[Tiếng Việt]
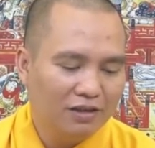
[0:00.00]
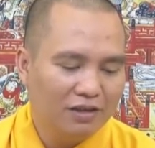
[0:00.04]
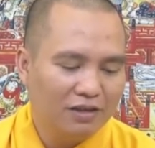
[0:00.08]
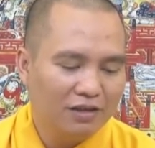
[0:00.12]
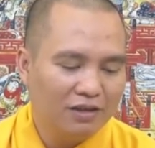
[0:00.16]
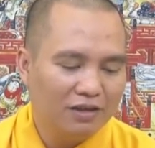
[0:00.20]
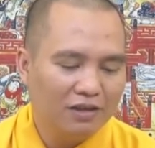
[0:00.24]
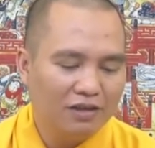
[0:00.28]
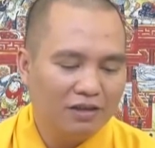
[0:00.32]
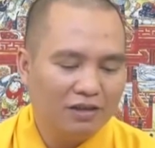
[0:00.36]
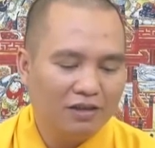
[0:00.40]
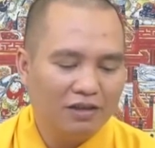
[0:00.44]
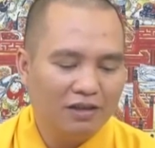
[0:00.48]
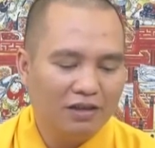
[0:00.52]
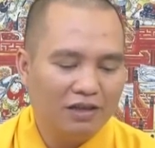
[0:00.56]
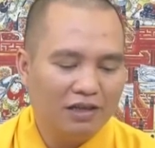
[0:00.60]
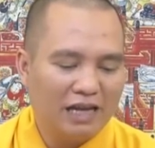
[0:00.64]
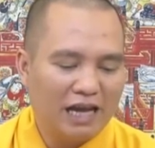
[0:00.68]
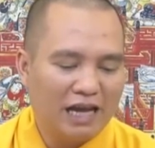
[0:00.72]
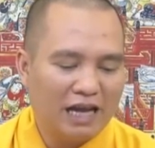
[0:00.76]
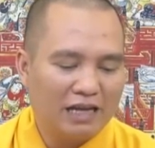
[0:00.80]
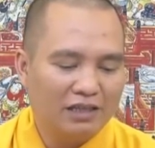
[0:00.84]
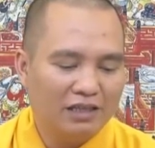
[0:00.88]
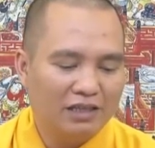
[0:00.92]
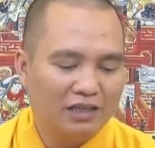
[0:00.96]
ờ, lợi
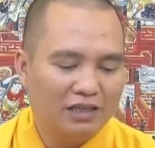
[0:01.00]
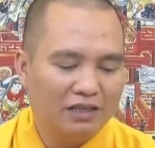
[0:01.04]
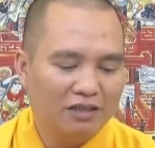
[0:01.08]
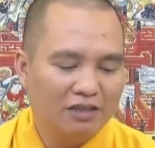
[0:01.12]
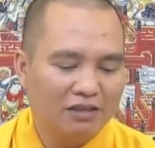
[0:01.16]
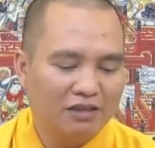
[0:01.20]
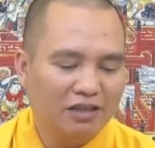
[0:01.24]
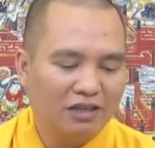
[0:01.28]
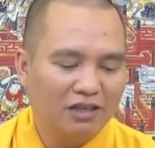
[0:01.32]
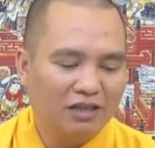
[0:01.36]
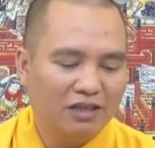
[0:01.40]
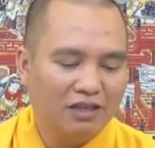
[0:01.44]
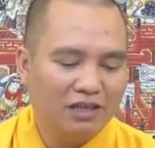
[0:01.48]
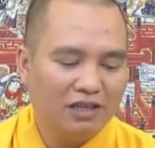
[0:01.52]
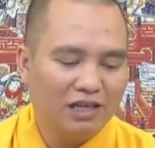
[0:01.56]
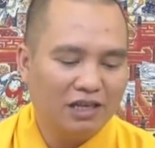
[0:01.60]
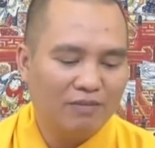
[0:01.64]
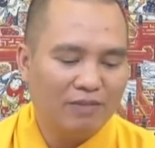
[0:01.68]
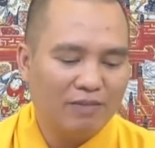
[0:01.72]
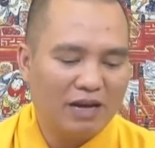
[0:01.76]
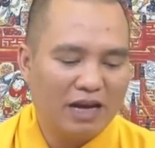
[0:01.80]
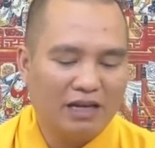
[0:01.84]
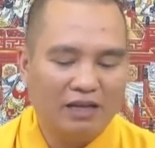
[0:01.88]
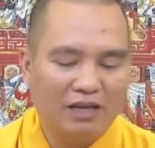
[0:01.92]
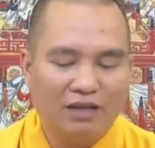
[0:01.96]
lạc gì cho nên
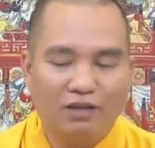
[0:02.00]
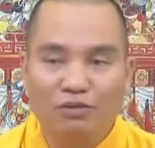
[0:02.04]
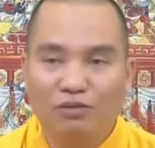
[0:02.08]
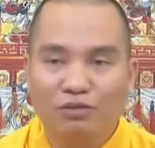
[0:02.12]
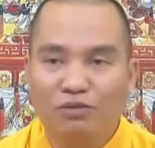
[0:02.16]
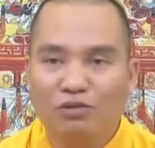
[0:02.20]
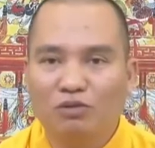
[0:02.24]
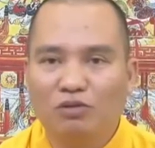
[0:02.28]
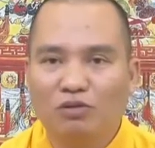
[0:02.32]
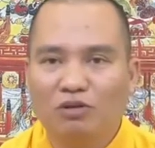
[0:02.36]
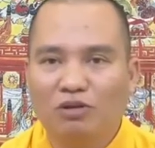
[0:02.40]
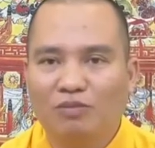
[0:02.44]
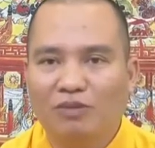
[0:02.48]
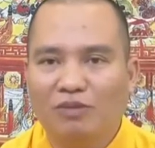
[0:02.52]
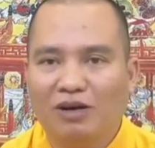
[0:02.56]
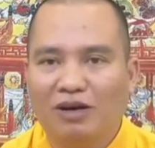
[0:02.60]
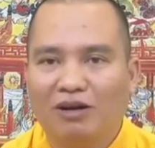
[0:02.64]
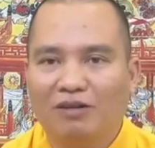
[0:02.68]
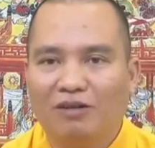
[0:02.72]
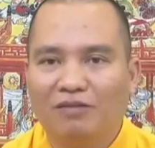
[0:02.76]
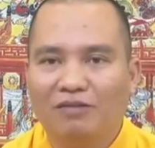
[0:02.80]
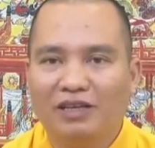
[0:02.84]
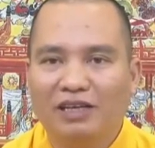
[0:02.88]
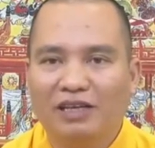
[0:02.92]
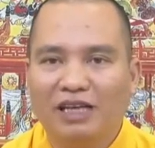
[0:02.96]
các bạn đồng tu
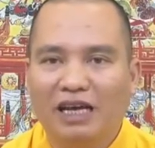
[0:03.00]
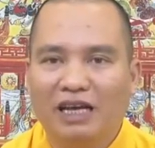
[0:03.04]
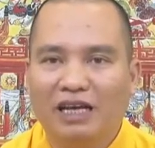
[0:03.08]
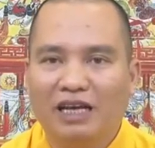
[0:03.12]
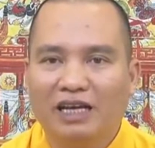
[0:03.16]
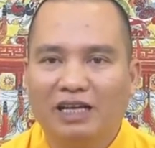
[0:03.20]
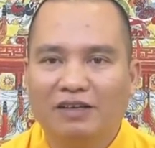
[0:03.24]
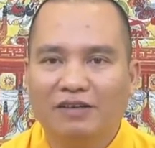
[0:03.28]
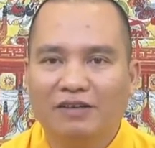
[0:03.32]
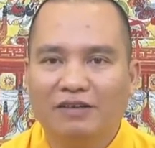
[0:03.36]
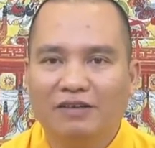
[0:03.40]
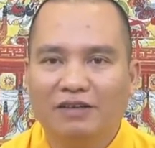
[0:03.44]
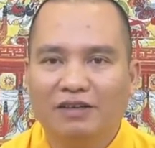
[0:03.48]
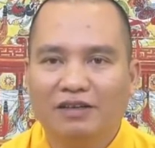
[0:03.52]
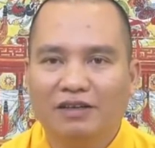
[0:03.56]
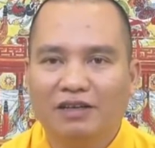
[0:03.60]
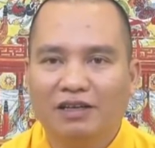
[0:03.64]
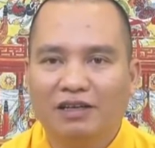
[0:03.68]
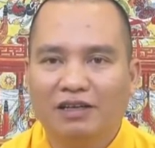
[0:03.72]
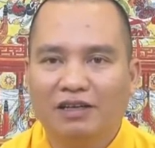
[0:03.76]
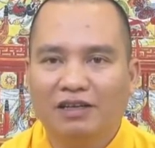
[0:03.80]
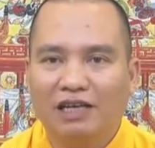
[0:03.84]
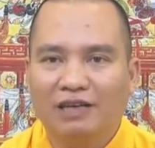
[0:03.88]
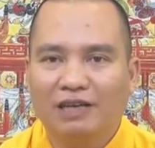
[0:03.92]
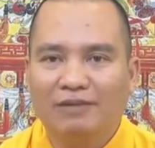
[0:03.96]
bỏ về nhà hết
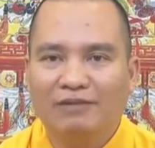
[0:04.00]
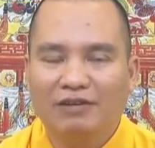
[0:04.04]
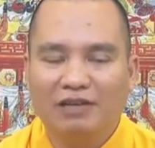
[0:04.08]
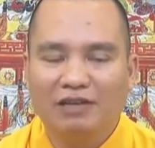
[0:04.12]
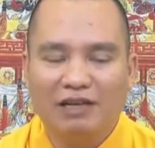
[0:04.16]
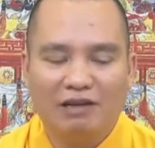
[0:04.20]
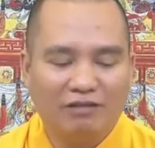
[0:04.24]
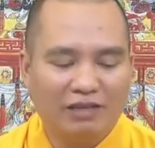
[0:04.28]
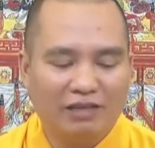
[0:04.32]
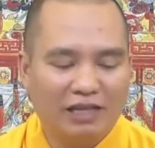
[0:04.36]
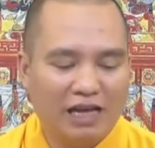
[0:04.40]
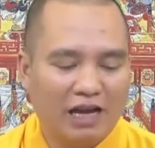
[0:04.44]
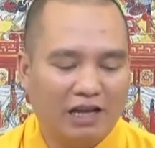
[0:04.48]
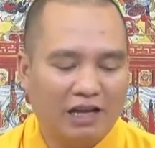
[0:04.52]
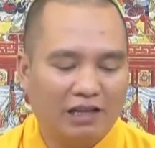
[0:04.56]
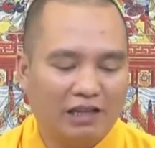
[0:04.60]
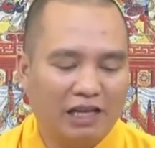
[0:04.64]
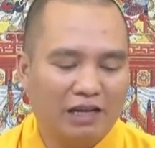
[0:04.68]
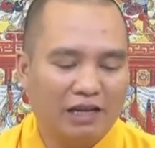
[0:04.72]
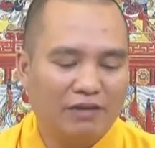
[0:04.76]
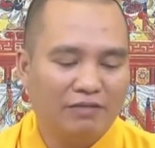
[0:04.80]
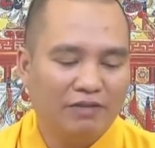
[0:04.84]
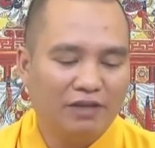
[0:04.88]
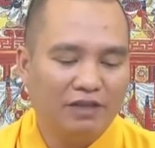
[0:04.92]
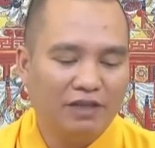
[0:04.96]
làm cho đạo tràng
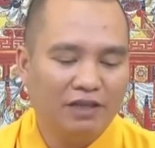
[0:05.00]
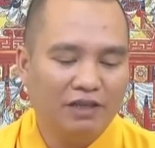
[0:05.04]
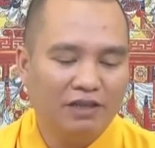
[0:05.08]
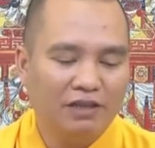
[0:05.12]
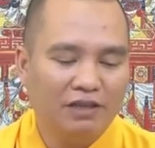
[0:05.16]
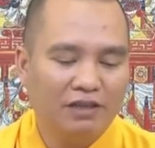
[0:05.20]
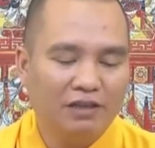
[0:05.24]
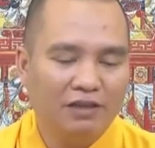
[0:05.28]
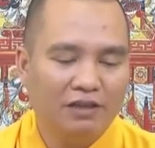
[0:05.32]
tan vỡ